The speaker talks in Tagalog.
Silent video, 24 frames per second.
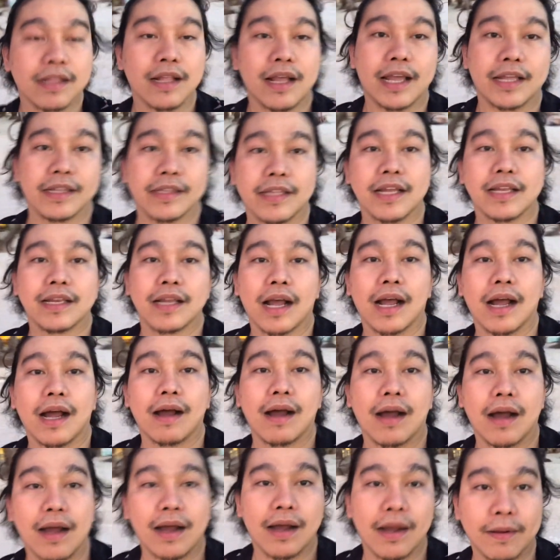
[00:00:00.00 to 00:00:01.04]
and then
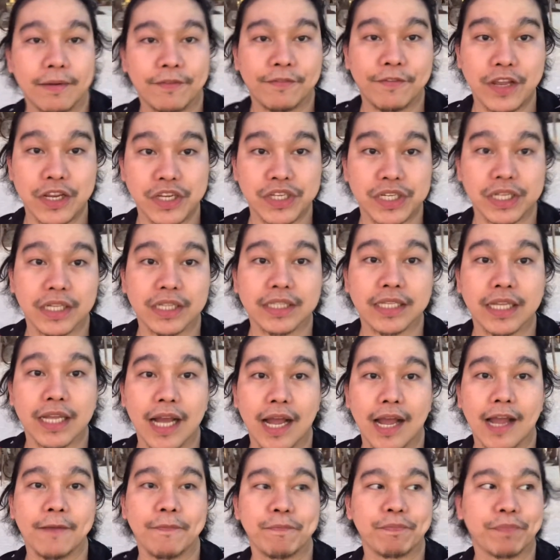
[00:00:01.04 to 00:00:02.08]
naka face shield
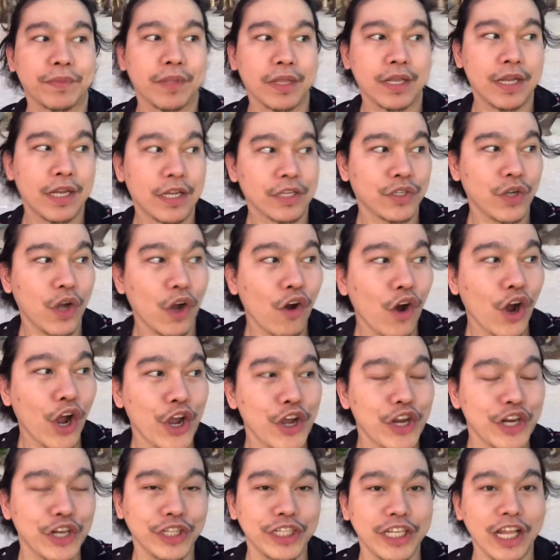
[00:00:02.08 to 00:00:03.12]
ka. So ako
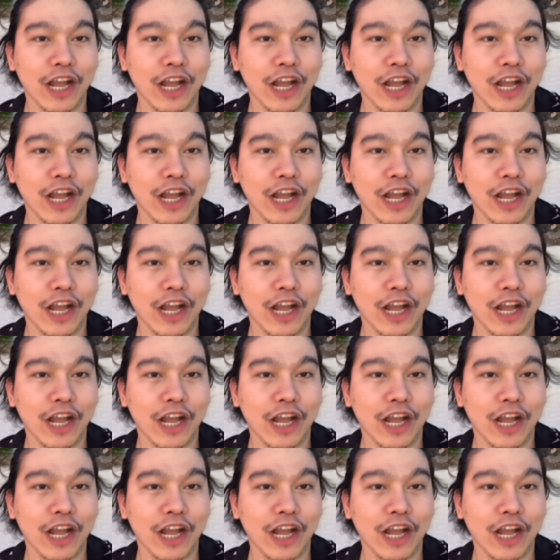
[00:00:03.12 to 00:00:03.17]
ngayon hindi